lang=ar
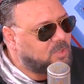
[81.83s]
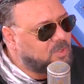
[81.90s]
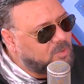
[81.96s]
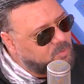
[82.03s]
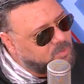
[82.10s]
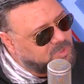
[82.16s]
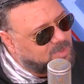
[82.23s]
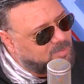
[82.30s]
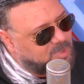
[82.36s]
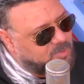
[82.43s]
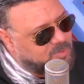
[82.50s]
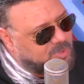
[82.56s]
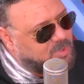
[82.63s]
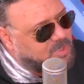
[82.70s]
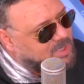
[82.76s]
وطبله
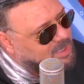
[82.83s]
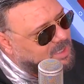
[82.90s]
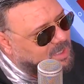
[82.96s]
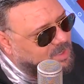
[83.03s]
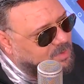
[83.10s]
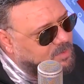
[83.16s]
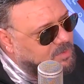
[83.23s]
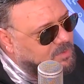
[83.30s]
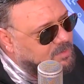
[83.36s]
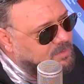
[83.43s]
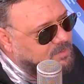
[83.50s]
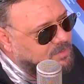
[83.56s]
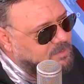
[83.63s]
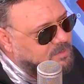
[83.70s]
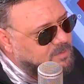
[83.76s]
وذكرك هاو باهي
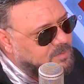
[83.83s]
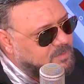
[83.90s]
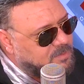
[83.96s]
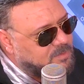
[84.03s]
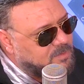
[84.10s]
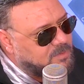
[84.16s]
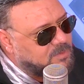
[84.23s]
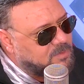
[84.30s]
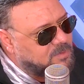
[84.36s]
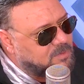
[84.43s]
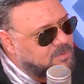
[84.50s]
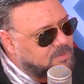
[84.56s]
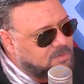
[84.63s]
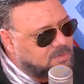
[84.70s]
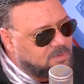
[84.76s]
باش نقول لك شنو
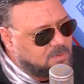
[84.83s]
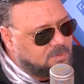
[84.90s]
انا